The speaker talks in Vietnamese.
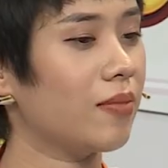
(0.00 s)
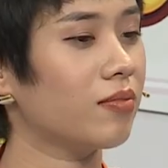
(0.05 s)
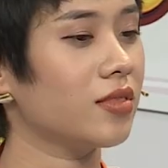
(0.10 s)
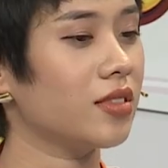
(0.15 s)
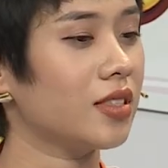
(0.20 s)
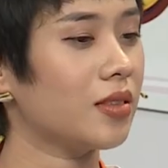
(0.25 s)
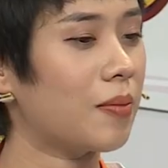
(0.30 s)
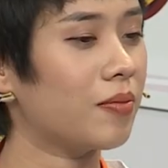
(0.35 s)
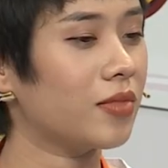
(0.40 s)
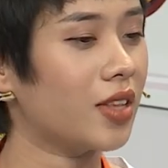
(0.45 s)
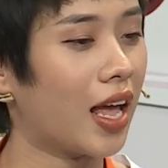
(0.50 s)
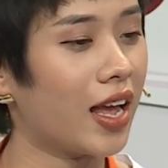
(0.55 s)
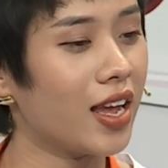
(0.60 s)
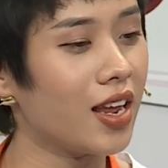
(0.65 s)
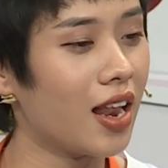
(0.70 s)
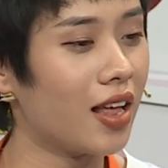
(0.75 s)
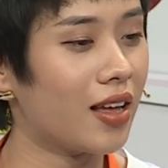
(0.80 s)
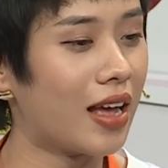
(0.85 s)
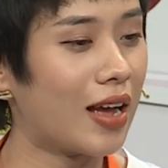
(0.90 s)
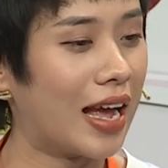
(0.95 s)
em em
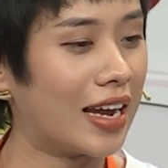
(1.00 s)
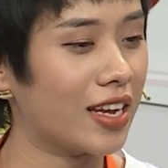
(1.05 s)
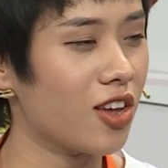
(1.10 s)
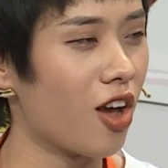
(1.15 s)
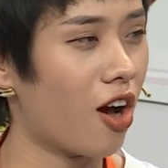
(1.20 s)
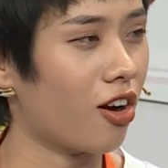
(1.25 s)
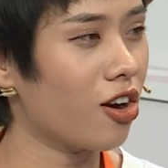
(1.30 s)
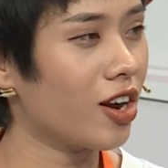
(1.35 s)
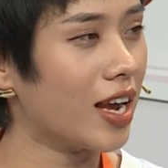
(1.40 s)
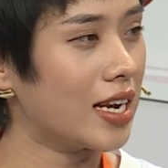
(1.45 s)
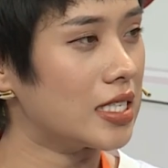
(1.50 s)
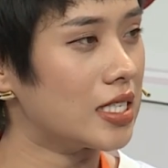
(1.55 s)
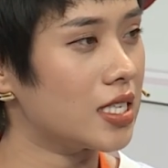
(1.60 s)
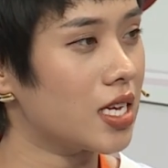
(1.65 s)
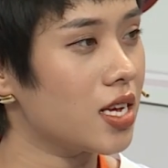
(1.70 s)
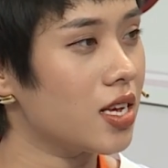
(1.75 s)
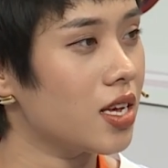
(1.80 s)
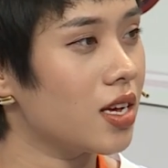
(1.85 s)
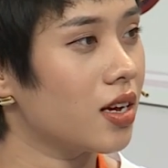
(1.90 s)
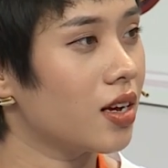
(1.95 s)
thấy là ăn vỏ có
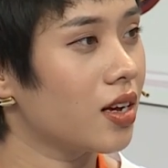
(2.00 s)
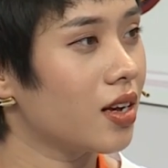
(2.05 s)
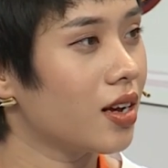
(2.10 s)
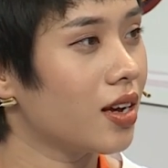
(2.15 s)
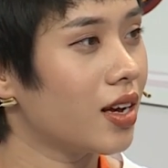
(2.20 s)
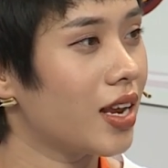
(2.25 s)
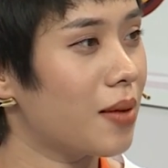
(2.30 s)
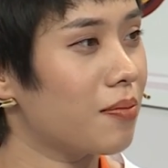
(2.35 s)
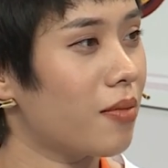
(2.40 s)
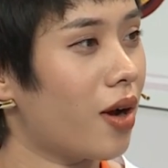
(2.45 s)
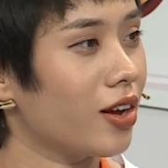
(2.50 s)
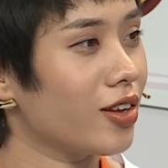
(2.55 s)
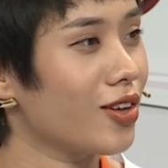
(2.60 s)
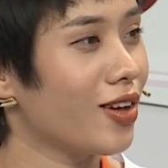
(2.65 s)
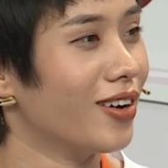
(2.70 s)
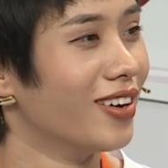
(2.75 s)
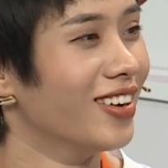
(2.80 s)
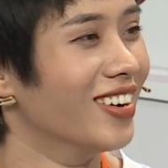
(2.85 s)
canxi em à. bởi